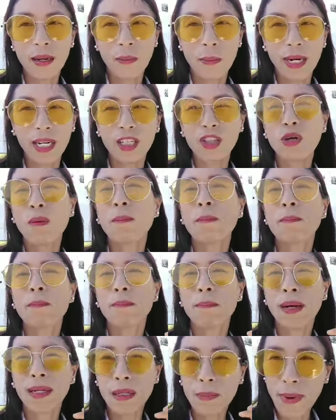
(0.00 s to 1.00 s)
มันก็ต้อง
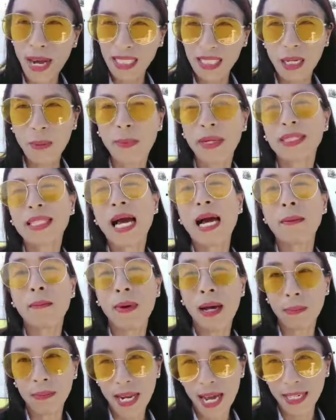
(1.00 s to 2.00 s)
ปฏิบัติกันไปตาม
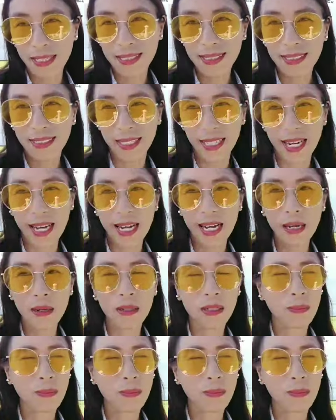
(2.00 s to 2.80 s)
แบบนั้นนะคะ